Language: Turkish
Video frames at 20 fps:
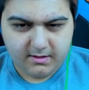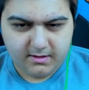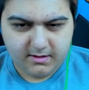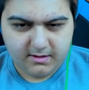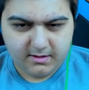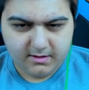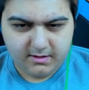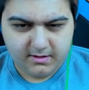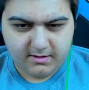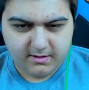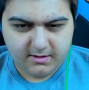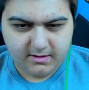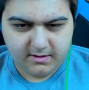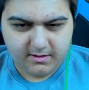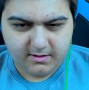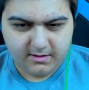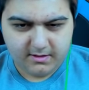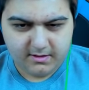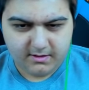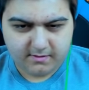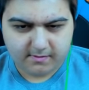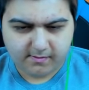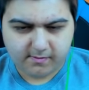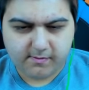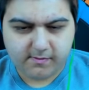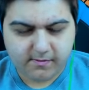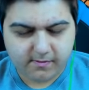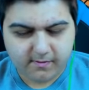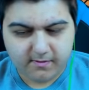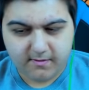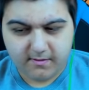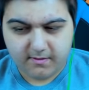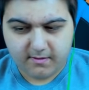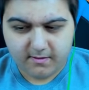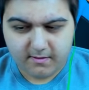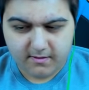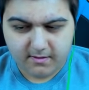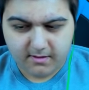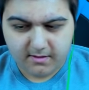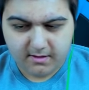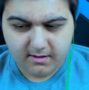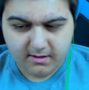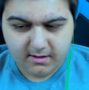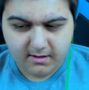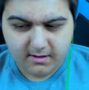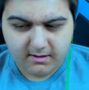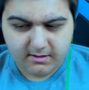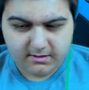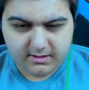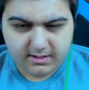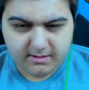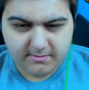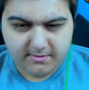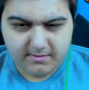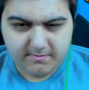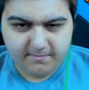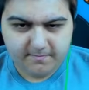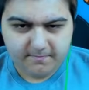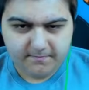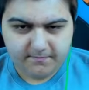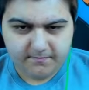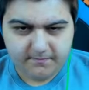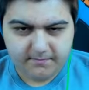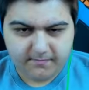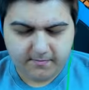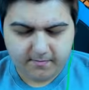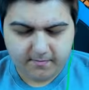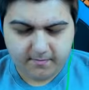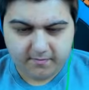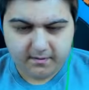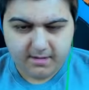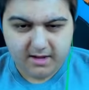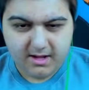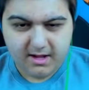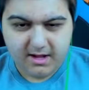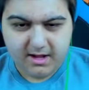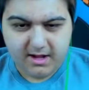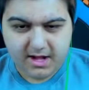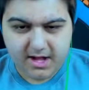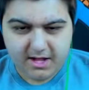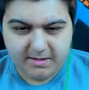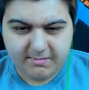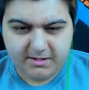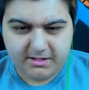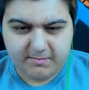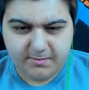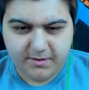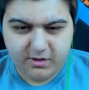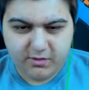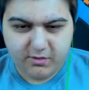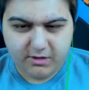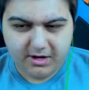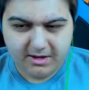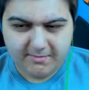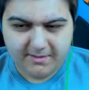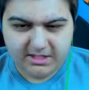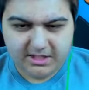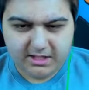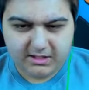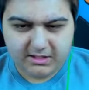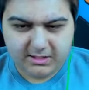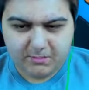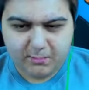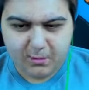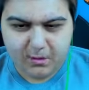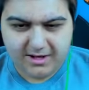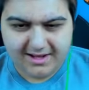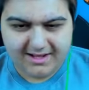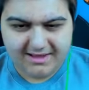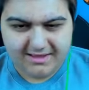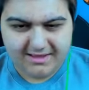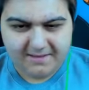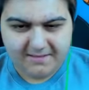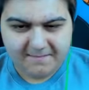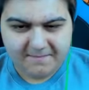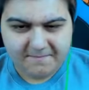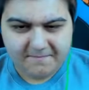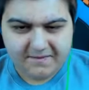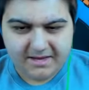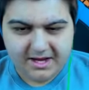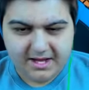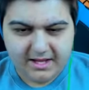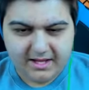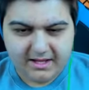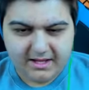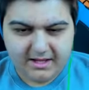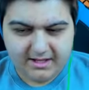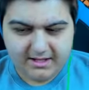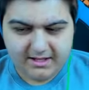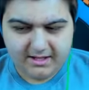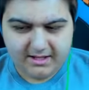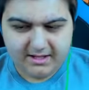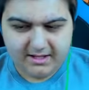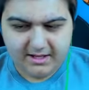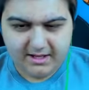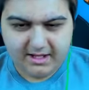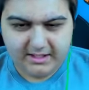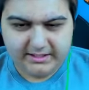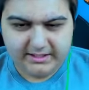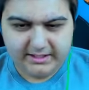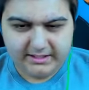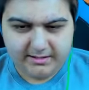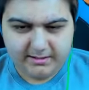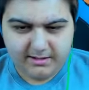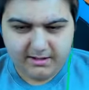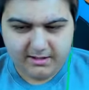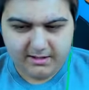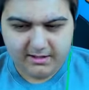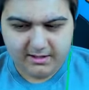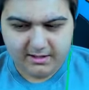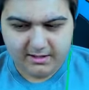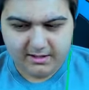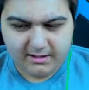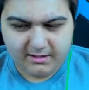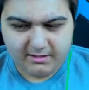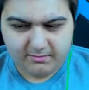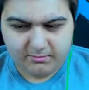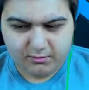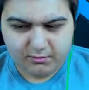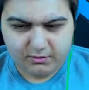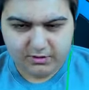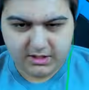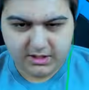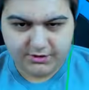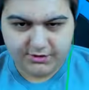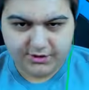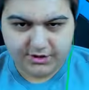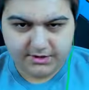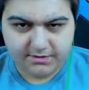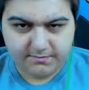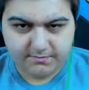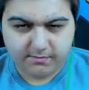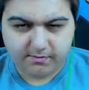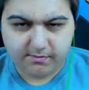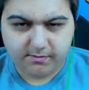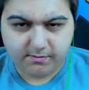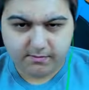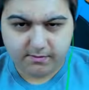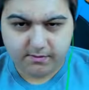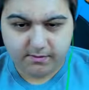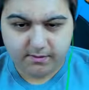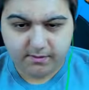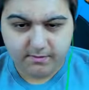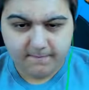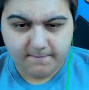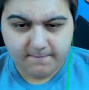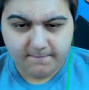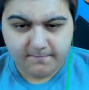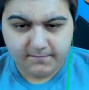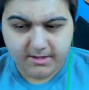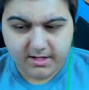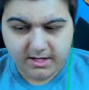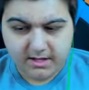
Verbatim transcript: On 16. Tamam. 8. Ahmet biliyor Ahmet 6 puan. Ee, 6 idi. Bunu da harca. Of.